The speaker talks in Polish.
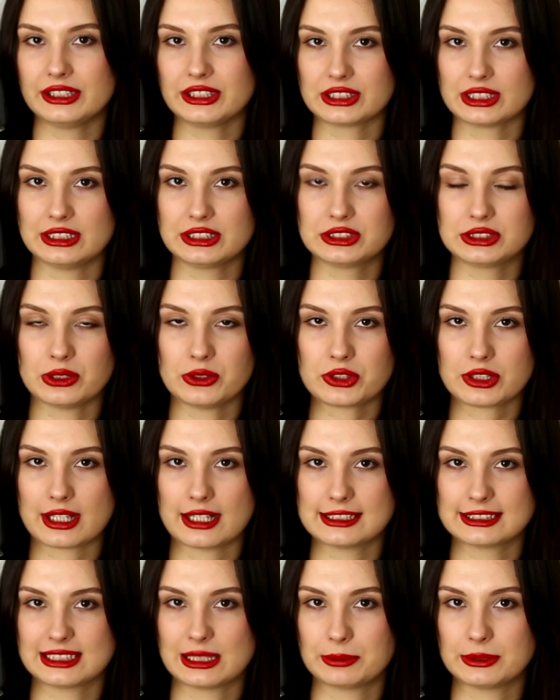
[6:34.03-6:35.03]
Jeżeli
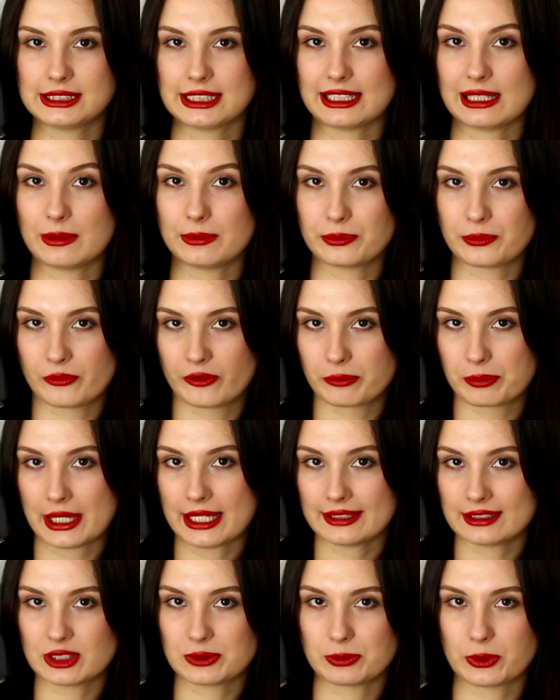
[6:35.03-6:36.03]
książka jest napisana w
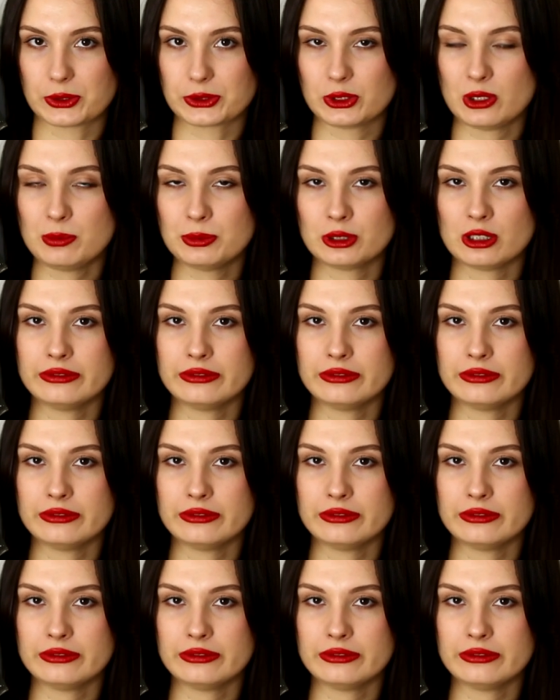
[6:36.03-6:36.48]
piękny sposób,